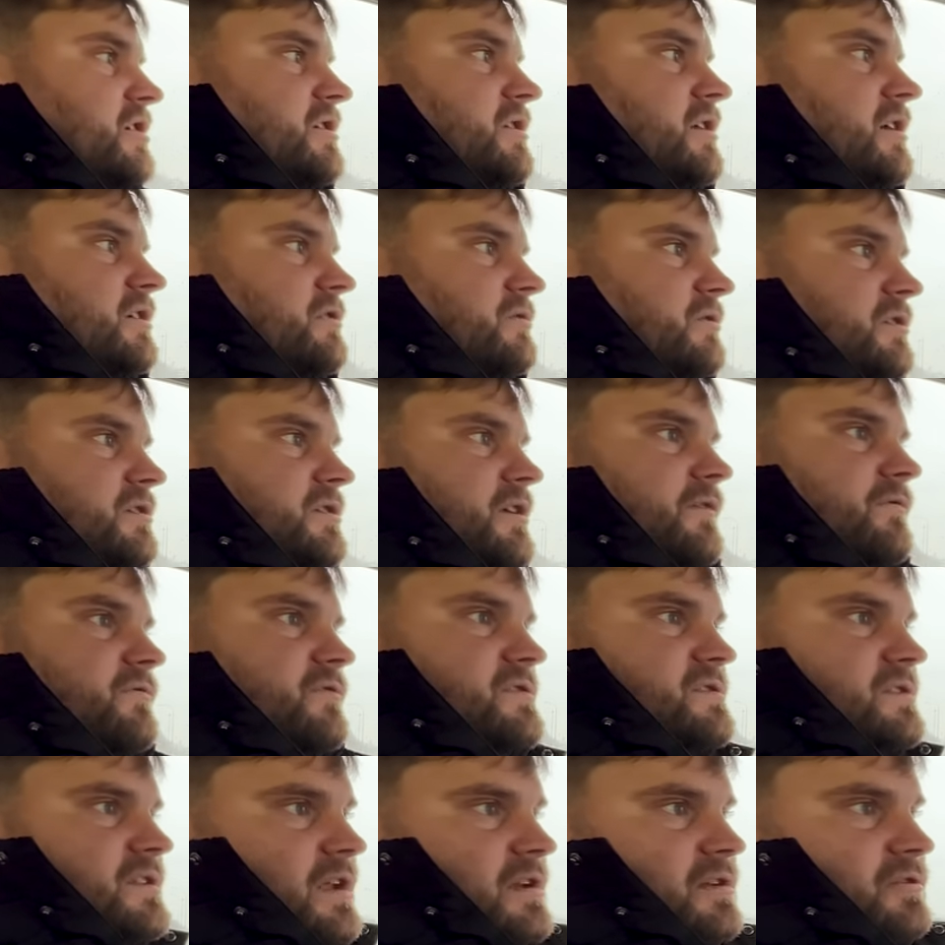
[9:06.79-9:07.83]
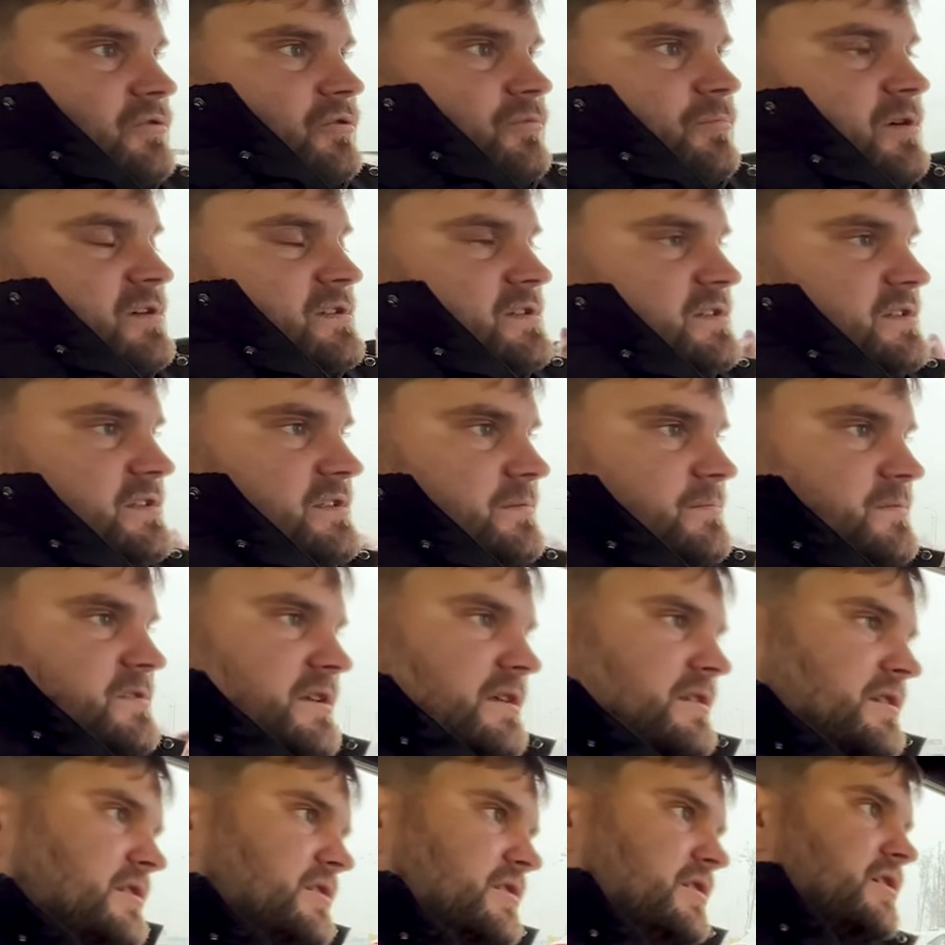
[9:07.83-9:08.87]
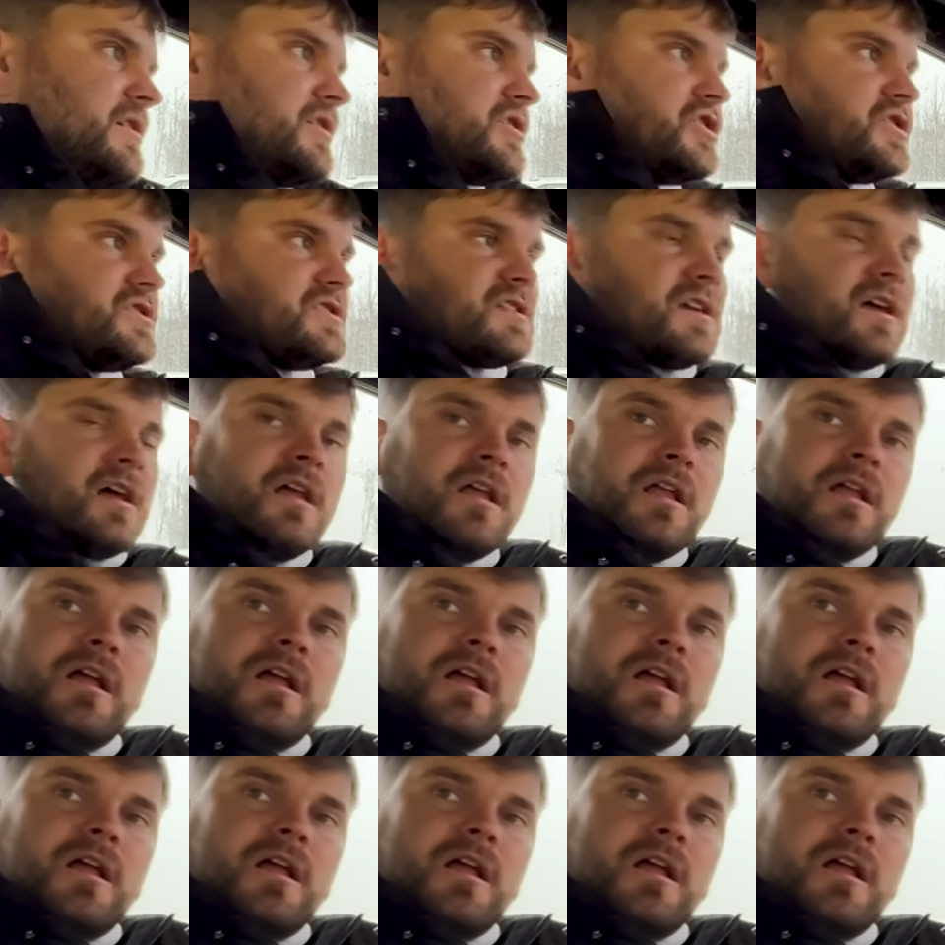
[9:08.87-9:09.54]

на которых давно стали турбосистемс, они держатся.